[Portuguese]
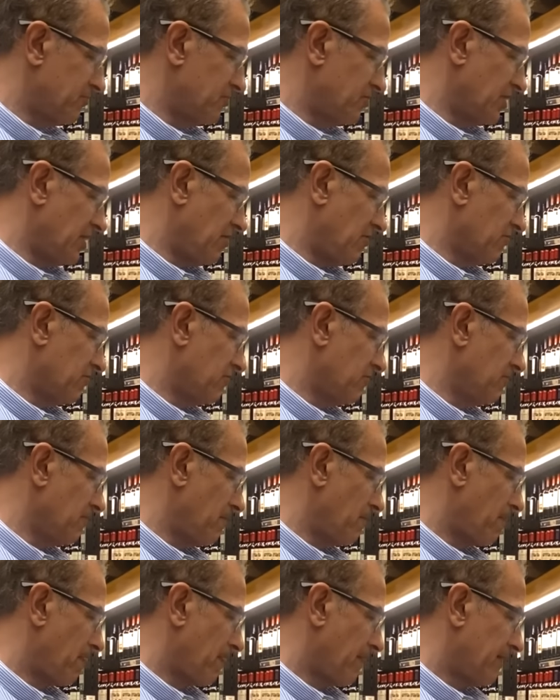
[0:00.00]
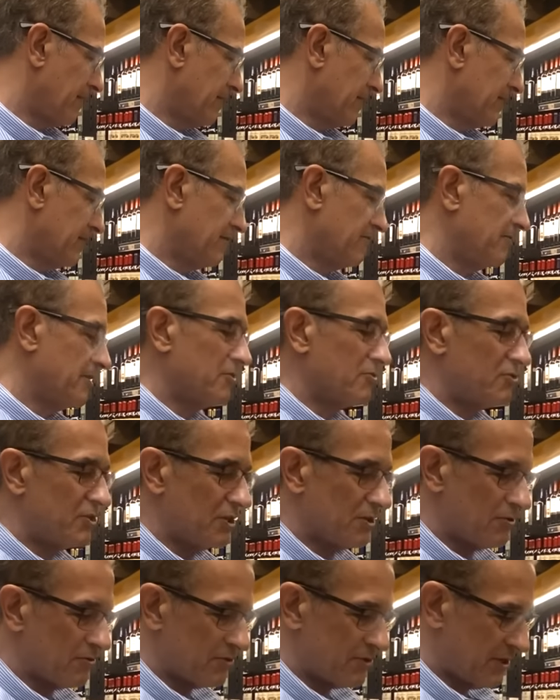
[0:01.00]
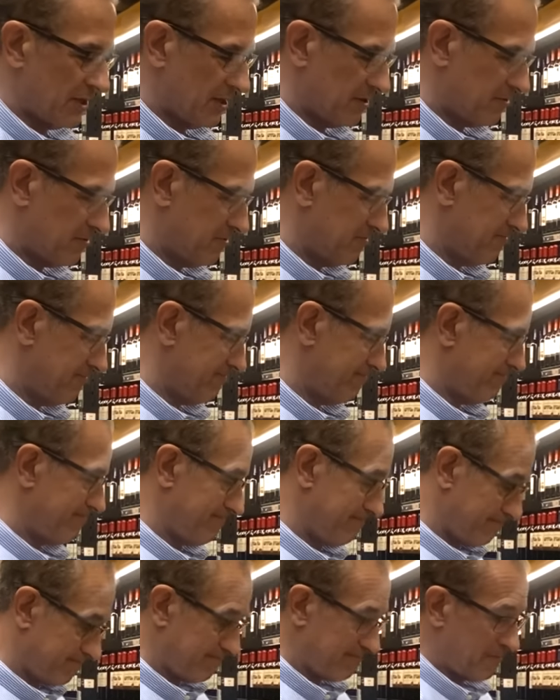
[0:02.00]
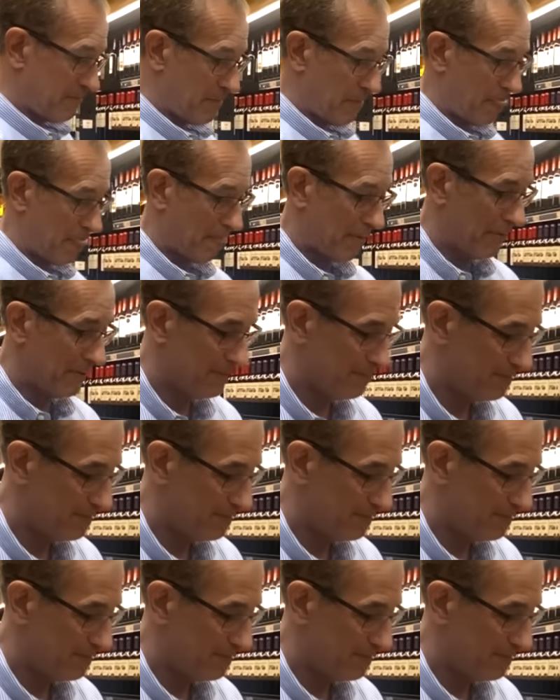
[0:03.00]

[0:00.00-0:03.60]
de álcool. Vinho tinto seco. Bom.